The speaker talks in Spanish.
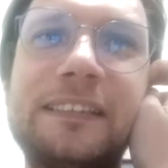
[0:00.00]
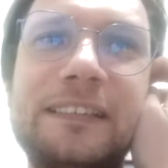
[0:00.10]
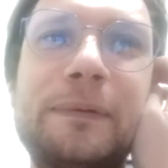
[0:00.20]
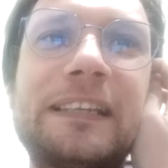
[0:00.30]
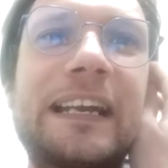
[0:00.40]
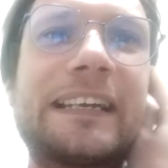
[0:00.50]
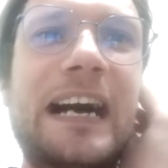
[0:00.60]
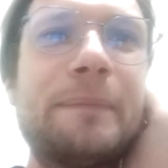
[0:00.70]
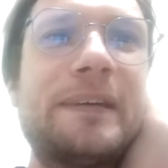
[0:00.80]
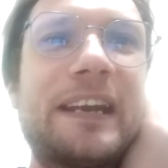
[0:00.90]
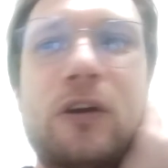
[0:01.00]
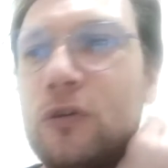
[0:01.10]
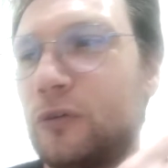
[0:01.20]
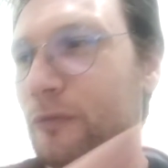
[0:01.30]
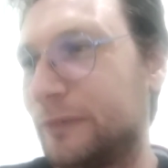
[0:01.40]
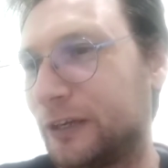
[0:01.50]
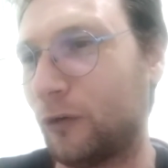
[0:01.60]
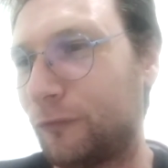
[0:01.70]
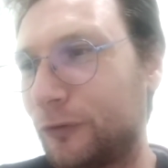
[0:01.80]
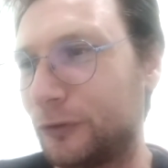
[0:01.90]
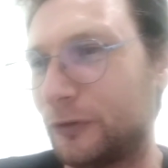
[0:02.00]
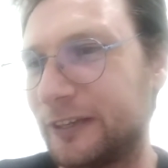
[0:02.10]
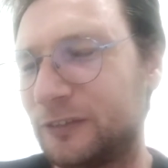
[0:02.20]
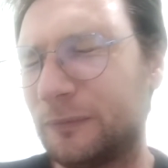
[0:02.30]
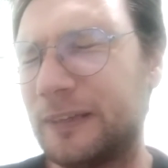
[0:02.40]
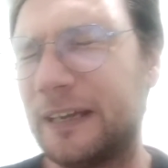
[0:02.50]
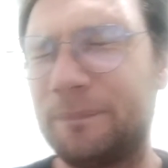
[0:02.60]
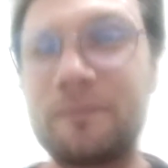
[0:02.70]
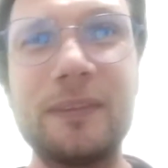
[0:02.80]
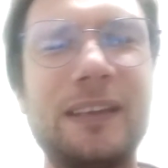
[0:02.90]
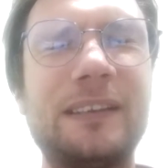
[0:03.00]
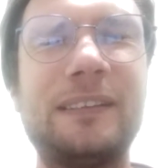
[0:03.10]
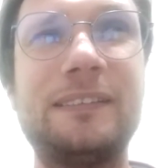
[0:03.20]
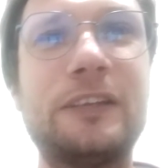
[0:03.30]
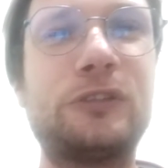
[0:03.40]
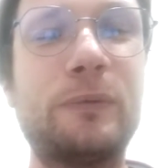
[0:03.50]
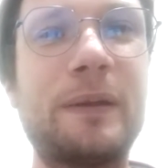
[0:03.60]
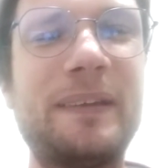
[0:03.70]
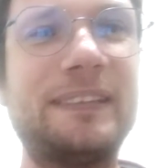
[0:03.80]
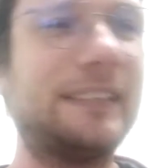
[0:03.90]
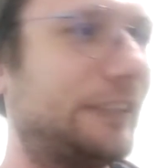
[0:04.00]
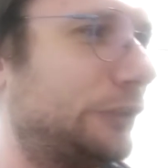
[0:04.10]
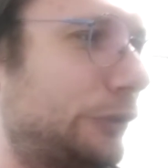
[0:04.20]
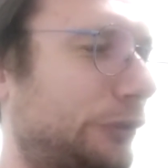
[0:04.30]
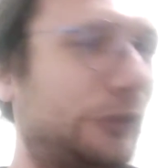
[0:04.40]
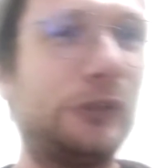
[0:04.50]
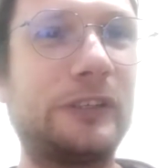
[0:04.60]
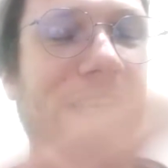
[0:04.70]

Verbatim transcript: encima de la cámara o un micrófono, de, sobremesa. Yo,